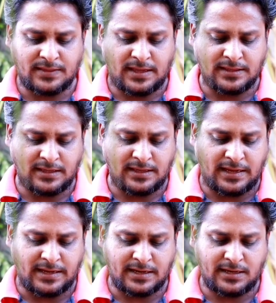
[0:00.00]
జరిగింది అయితే
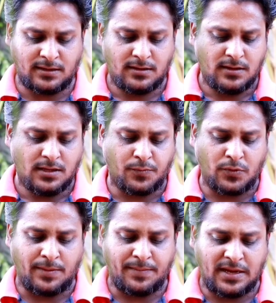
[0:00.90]
ఆయన
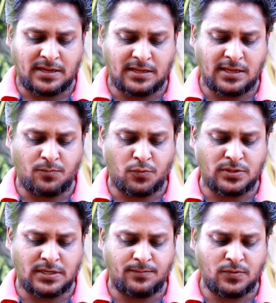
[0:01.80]
ఇప్పుడు ఎమ్మెల్యేగా
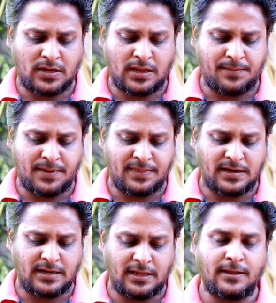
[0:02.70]
గెలుపొందడం ద్వారా
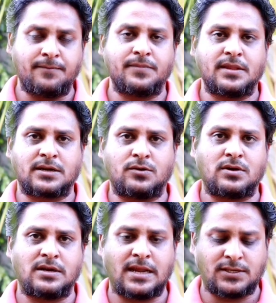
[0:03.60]
ఏమైందంటే ఇక్కడ
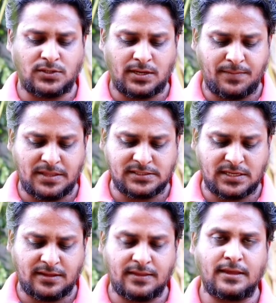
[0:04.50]
ఒక గ్రాడ్యుయేట్ ఎమ్మెల్సీ
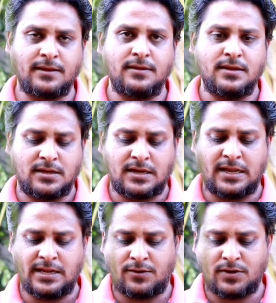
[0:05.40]
అనేది
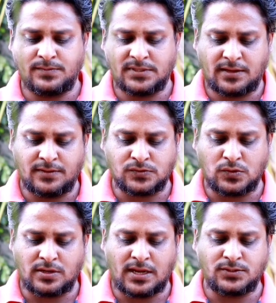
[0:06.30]
ఖాళీ అవడం జరిగింది
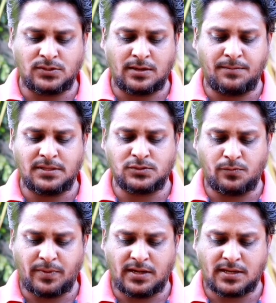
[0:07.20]
సో గ్రాడ్యుయేట్ ఎమ్మెల్సీ
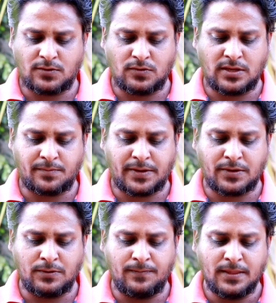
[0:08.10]
ఉప ఎన్నికకు
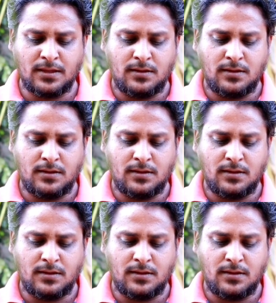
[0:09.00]
ఏర్పాట్లు